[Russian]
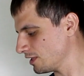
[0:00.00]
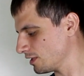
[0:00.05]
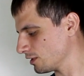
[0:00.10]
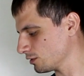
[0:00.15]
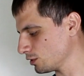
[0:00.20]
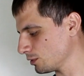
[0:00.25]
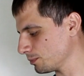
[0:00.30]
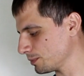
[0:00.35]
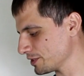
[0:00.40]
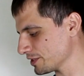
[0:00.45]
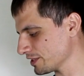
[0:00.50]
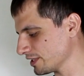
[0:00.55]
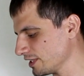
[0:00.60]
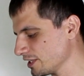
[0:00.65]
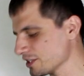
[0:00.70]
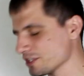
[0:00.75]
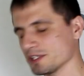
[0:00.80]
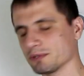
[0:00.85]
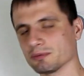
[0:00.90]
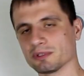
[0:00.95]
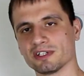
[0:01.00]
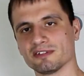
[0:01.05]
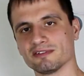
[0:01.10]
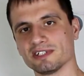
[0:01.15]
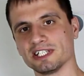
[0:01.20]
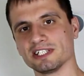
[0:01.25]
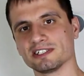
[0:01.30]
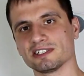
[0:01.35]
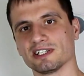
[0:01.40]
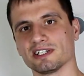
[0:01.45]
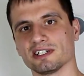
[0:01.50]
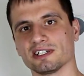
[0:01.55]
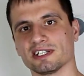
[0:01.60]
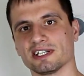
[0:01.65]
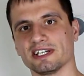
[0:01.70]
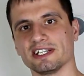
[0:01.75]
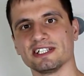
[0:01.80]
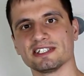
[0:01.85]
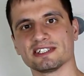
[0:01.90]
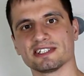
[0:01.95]
Кнопочка режим говорит,
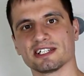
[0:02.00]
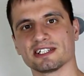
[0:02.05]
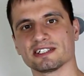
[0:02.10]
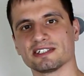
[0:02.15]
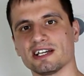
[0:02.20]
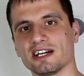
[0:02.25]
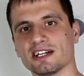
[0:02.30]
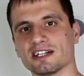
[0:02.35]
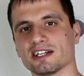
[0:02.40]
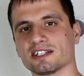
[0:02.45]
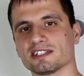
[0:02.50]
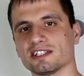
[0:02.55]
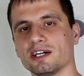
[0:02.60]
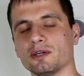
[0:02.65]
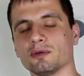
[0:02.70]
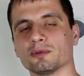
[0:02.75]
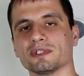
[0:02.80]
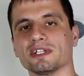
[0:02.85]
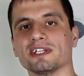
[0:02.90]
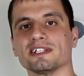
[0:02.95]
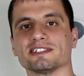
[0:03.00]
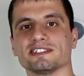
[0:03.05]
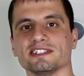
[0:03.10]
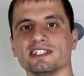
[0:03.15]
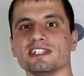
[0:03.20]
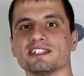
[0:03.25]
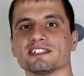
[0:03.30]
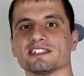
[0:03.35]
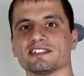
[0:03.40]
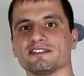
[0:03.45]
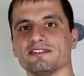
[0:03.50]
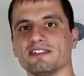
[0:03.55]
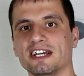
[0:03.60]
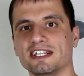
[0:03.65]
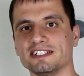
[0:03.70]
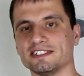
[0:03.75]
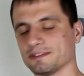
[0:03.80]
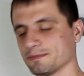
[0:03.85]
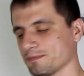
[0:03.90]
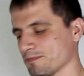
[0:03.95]
горит тогда, когда у нас есть
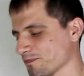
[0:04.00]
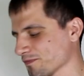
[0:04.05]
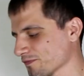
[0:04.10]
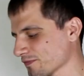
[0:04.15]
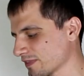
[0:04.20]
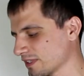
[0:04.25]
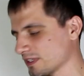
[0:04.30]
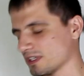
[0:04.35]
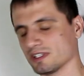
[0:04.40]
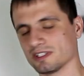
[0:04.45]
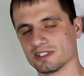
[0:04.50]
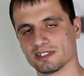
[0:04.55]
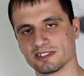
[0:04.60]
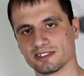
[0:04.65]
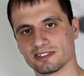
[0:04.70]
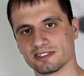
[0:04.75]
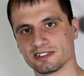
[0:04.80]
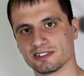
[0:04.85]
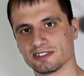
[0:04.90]
связь с